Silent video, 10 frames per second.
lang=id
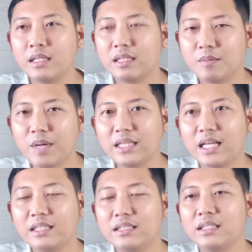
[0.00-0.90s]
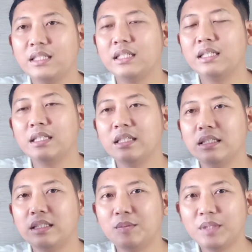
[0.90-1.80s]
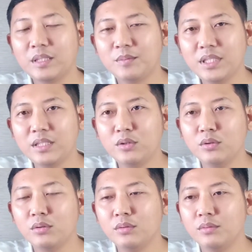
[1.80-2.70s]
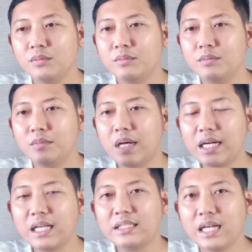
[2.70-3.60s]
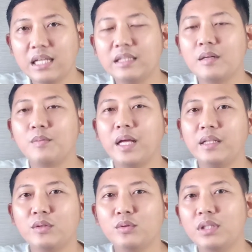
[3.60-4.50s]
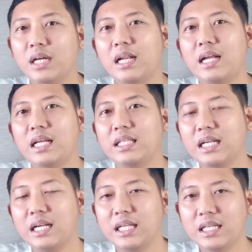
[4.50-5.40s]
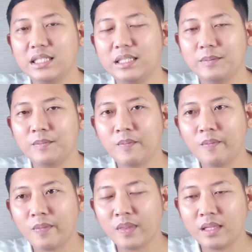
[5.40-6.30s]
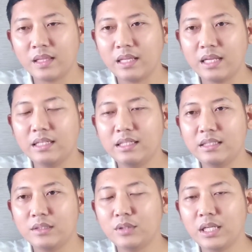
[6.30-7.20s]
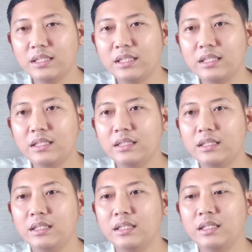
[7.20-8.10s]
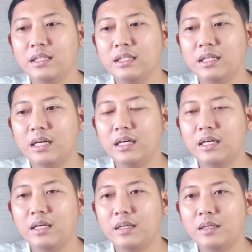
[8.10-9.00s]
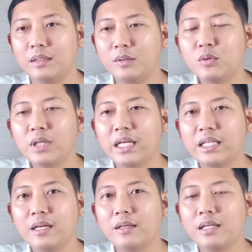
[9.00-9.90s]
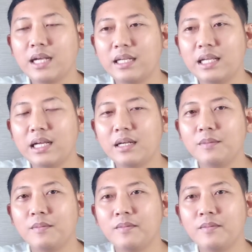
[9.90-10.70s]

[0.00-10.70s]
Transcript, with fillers: terbatas, teman-teman itu akan sangat terbantu dengan adanya radar ini. Jadi di situ nanti uh, gunanya radar